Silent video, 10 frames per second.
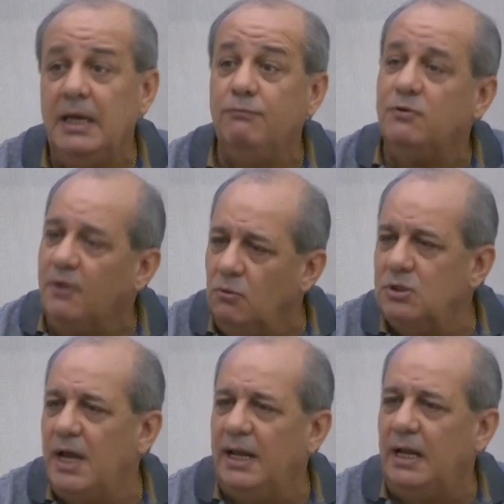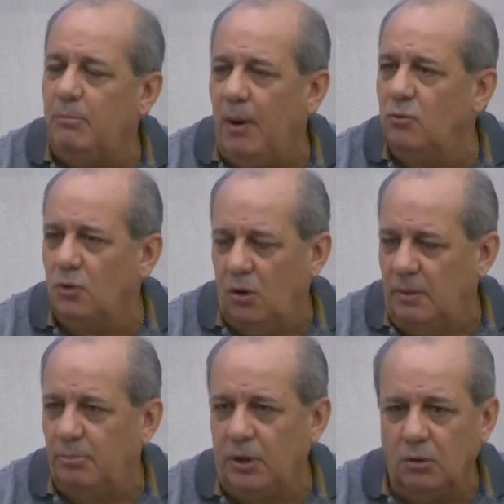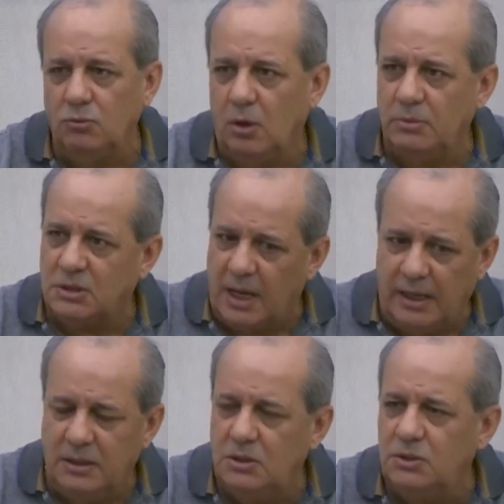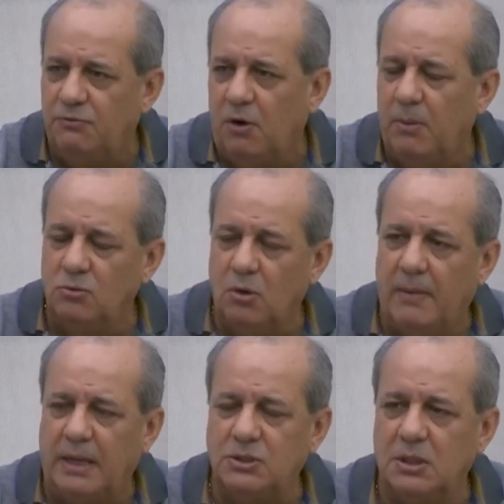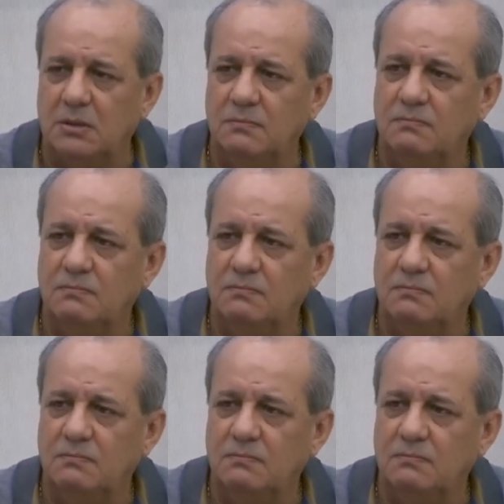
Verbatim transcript: e você consegue limpar o nome, porque o nome sai de forma automática. O Rui,